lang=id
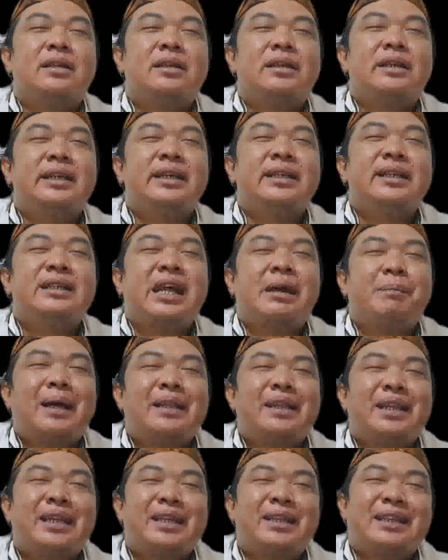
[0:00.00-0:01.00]
Ini
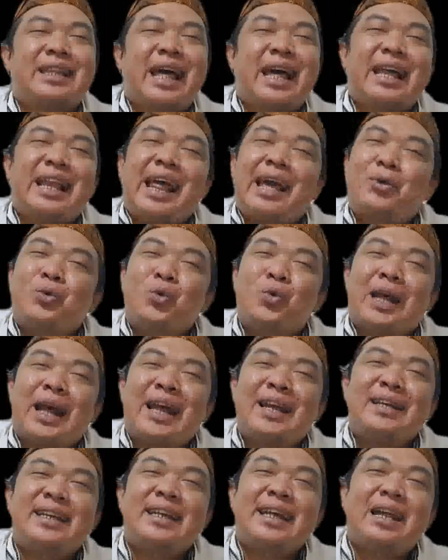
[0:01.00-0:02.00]
dapat kita
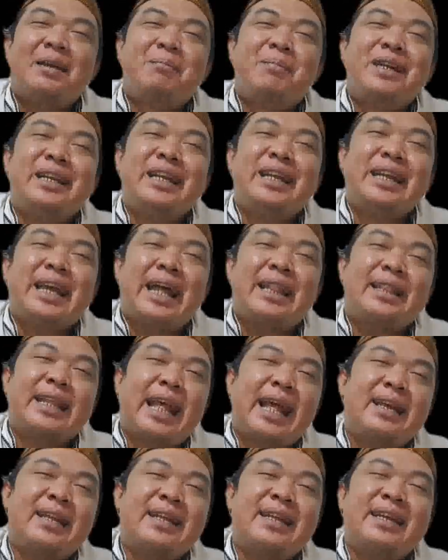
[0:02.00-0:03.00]
lakukan dengan
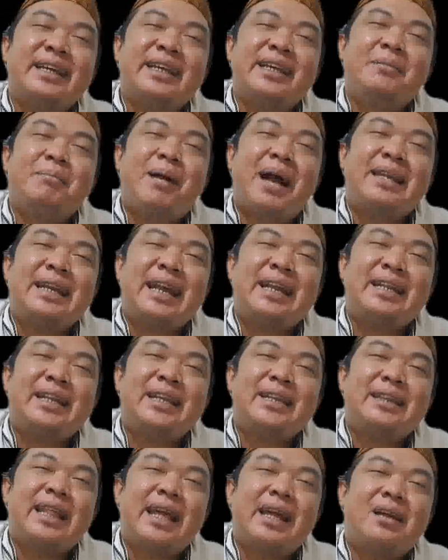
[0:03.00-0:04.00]
meningkatkan keimanan
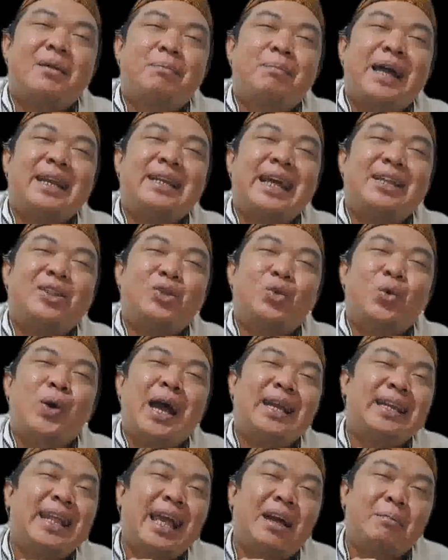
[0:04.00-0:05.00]
kita kepada
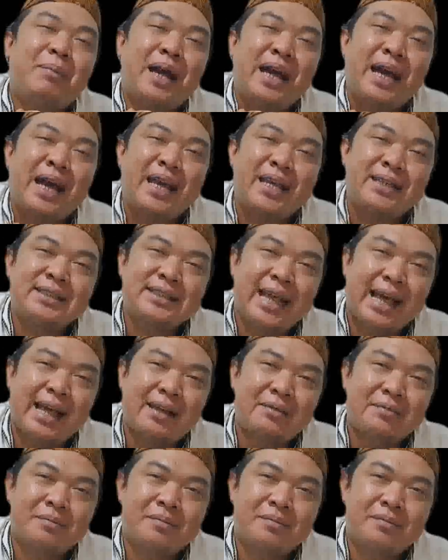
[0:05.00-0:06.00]
Tuhan Yang Maha Esa.
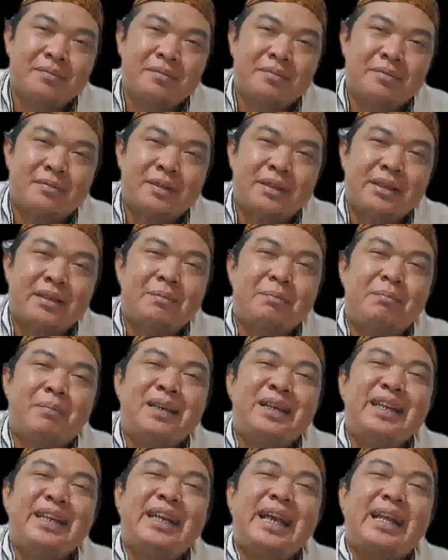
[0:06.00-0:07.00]

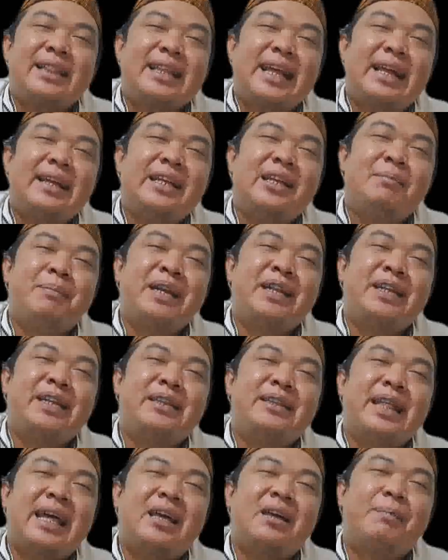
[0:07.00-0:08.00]
Meningkatkan iman
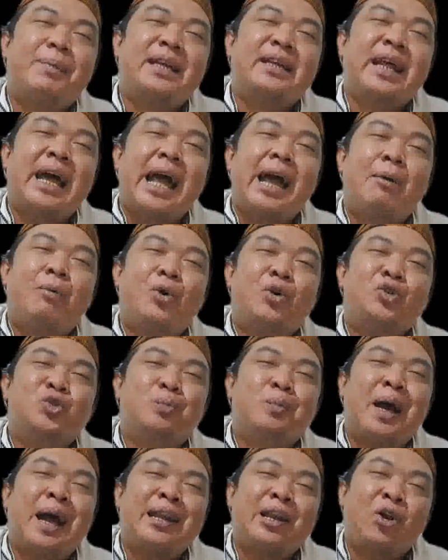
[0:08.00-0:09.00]
kita kepada Allah
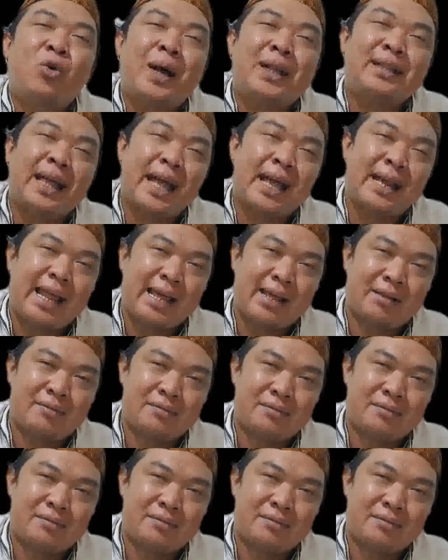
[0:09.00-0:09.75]
Subhanahu wa taala.